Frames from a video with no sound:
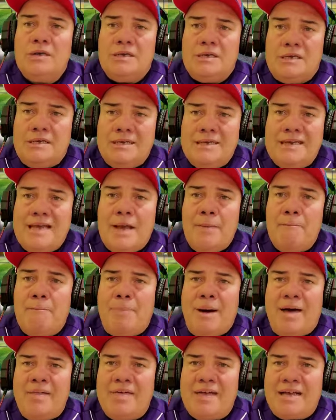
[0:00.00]
y
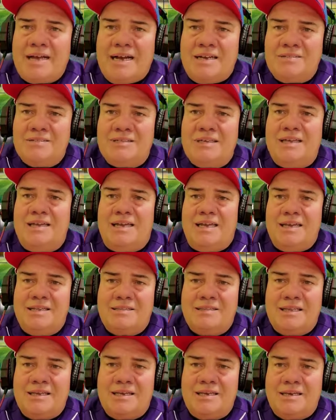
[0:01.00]
en paz descanse
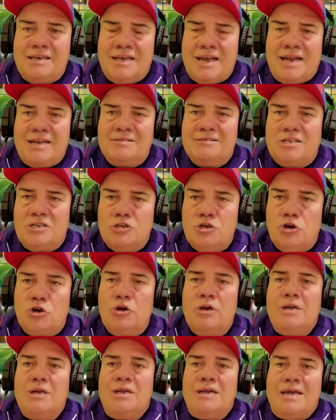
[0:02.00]
este gran
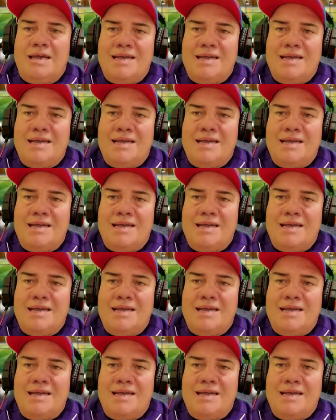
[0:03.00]
señor,